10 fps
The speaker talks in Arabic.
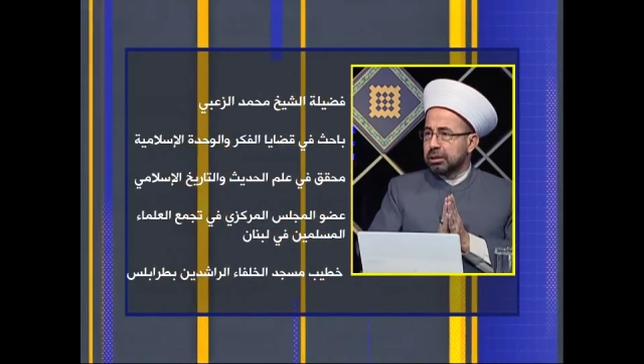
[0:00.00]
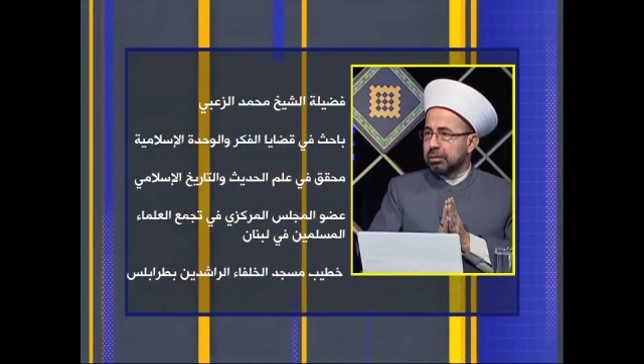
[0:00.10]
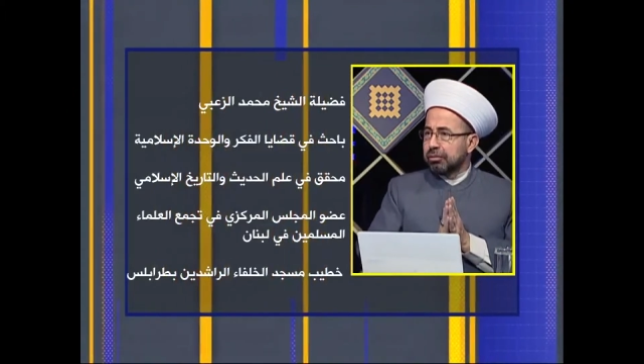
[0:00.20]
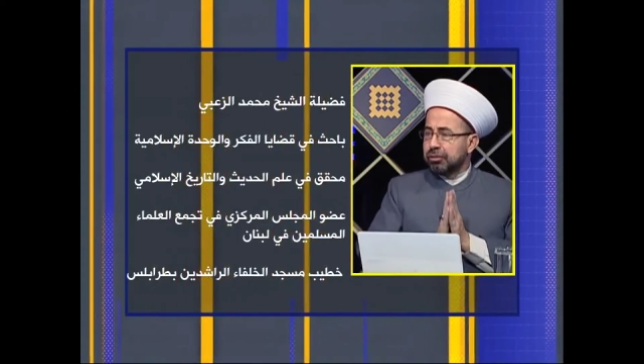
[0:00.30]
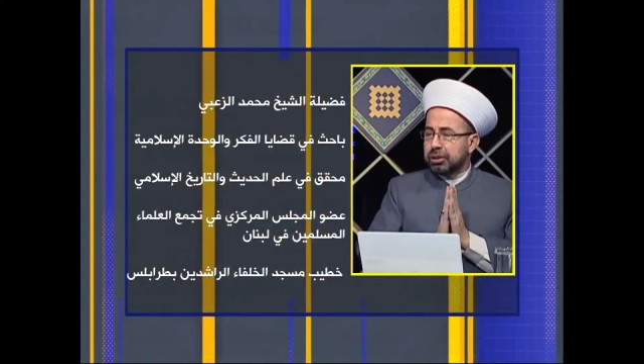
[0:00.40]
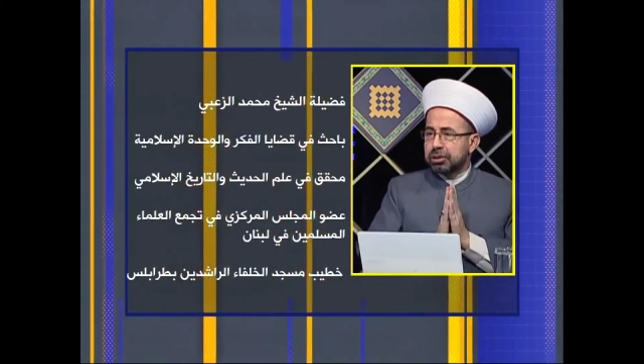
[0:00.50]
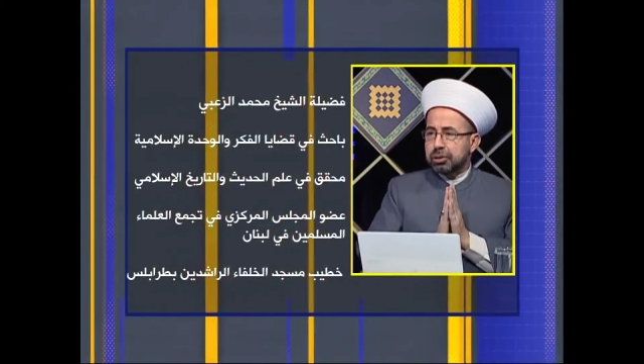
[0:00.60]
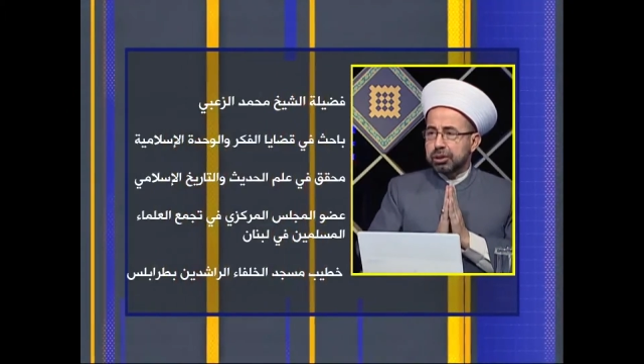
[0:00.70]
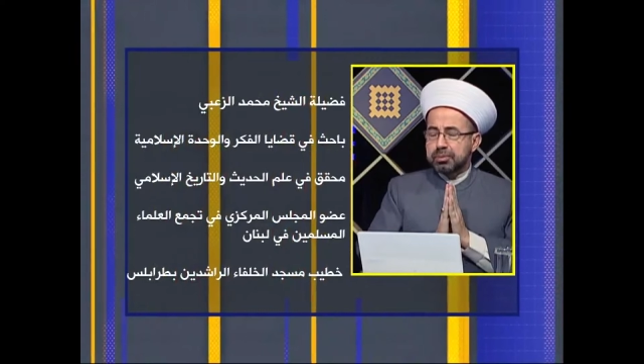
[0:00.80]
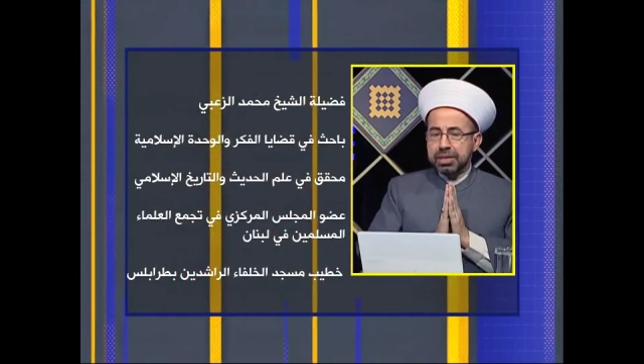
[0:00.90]
في
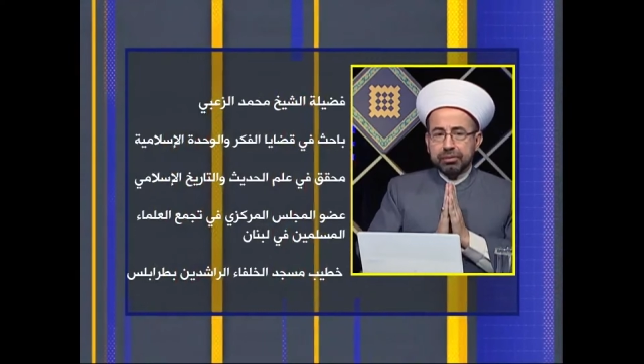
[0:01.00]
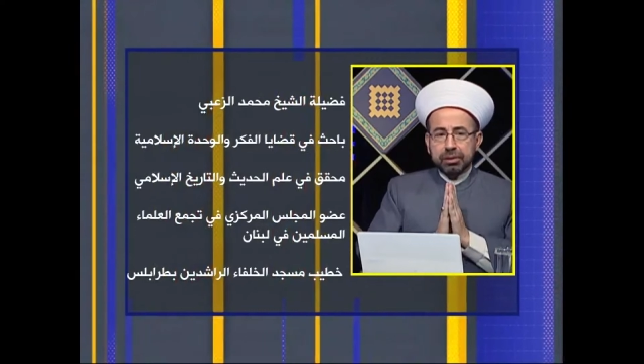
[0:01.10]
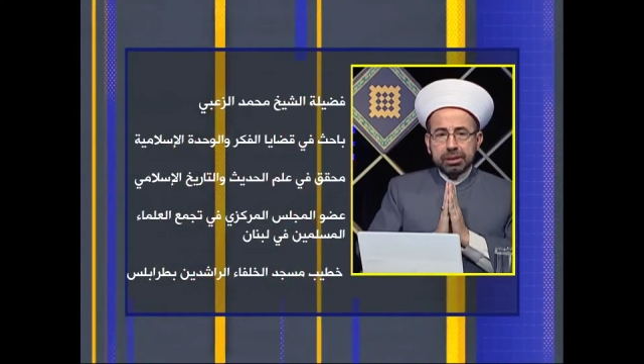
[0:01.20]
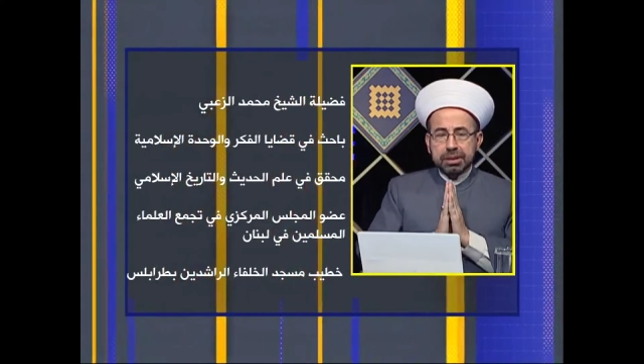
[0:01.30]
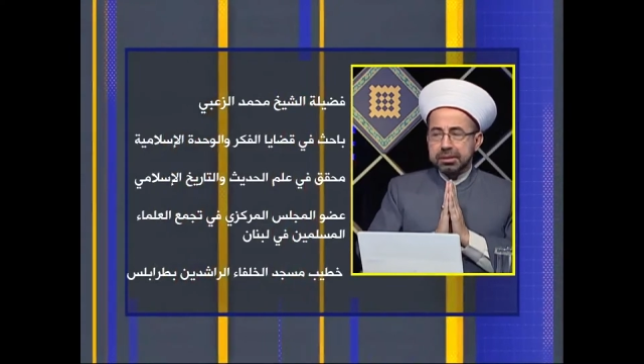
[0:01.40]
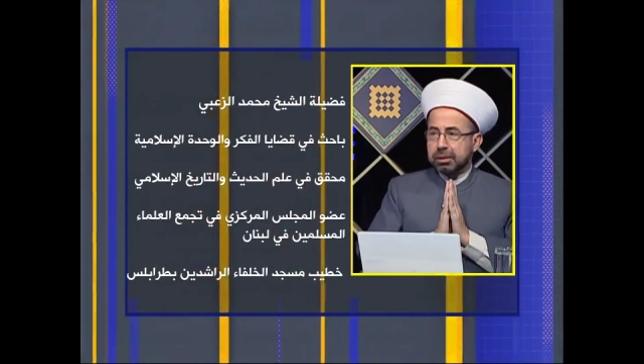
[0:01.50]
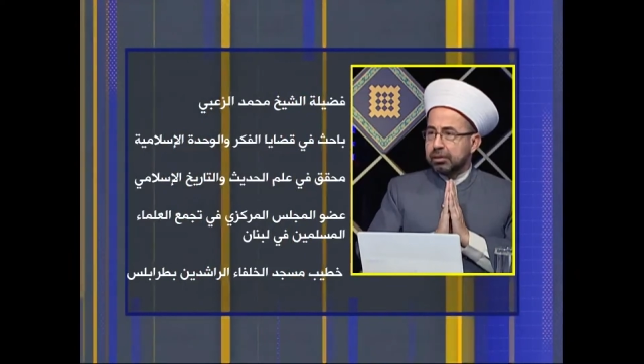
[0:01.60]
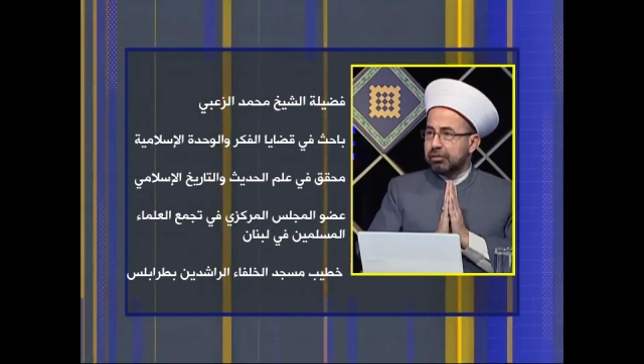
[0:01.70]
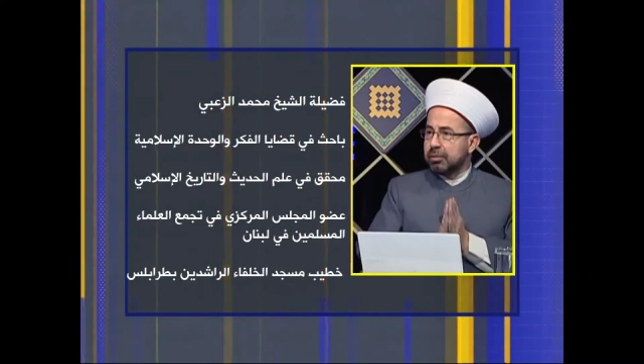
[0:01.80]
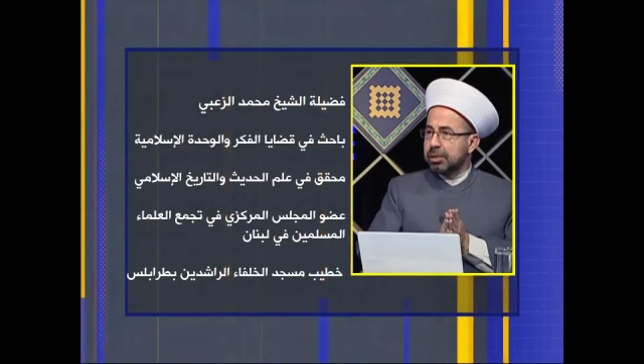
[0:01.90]
تضرب سفارة إسرائيل
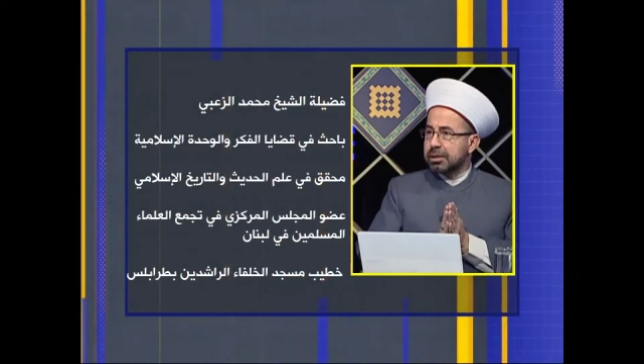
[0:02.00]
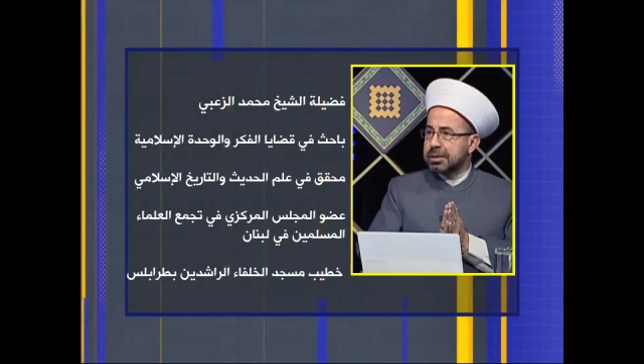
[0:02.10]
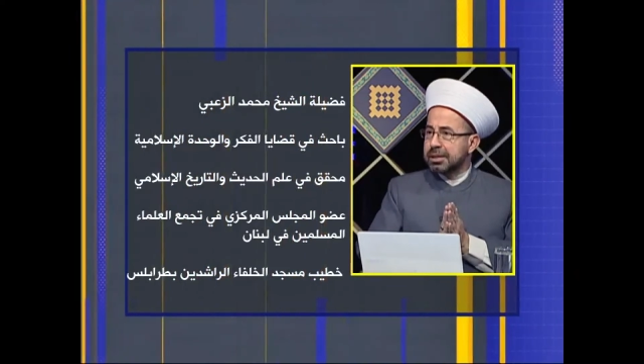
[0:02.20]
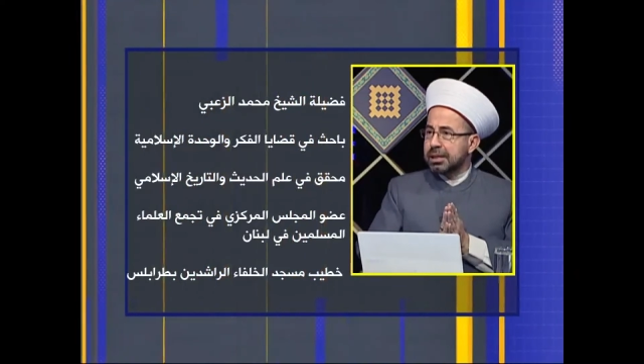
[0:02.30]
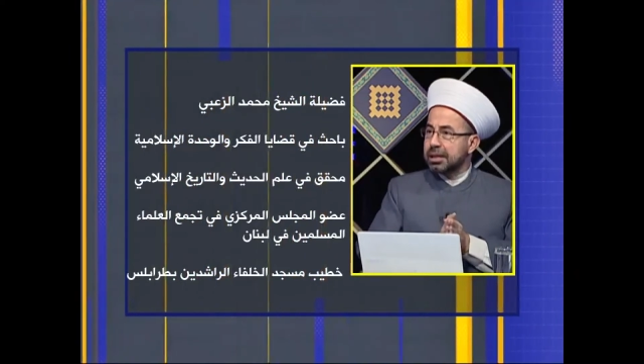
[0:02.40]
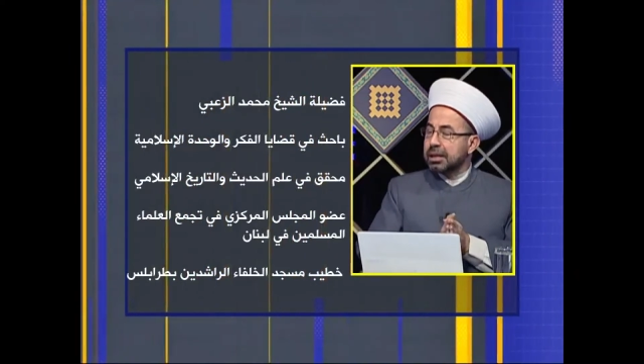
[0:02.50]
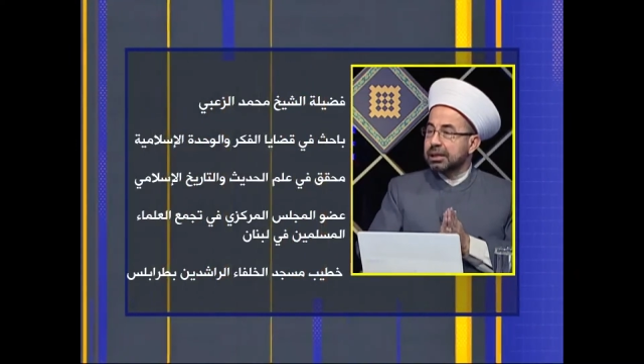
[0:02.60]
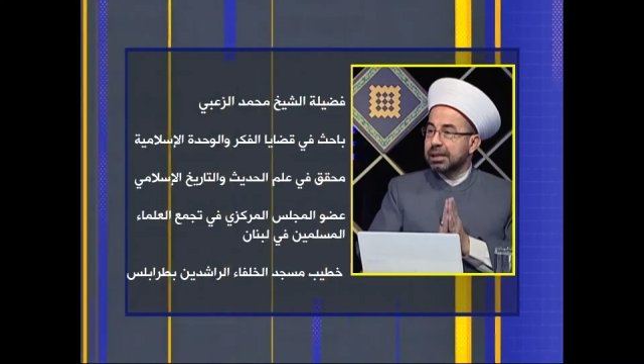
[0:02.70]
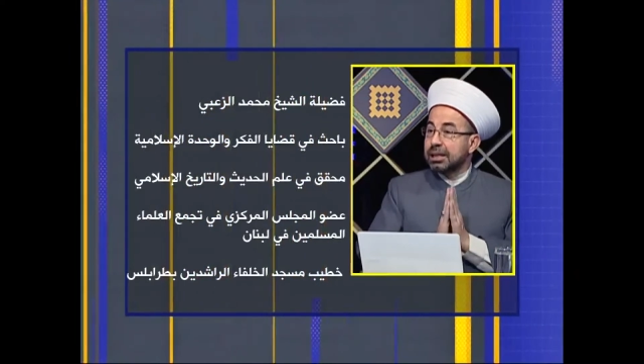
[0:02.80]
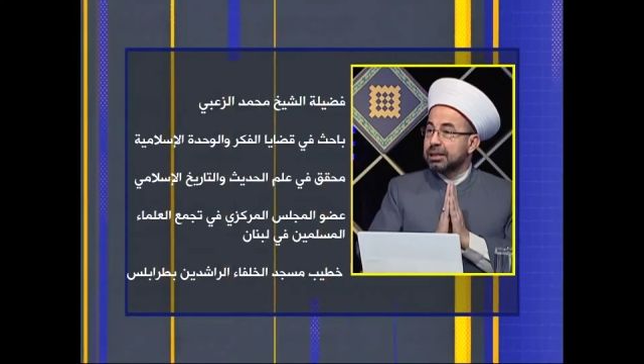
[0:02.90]
في البرازيل هذا
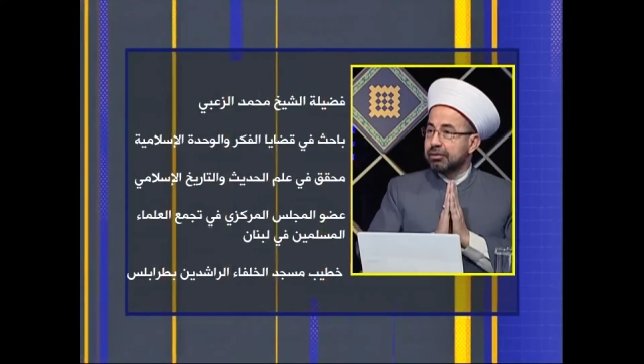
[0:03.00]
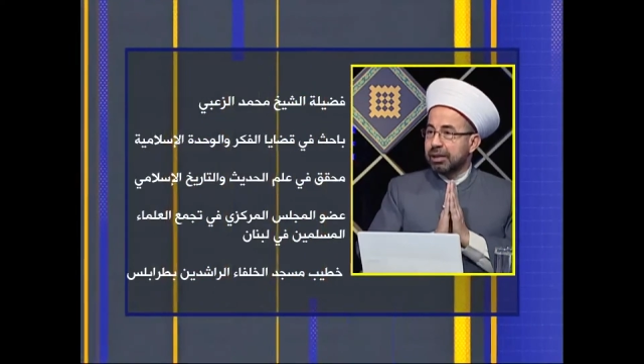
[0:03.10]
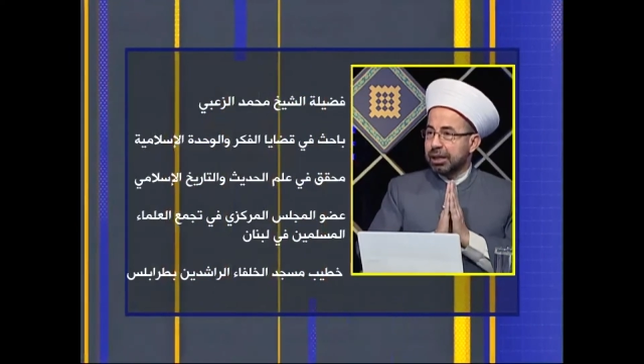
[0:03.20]
قتال دفاعي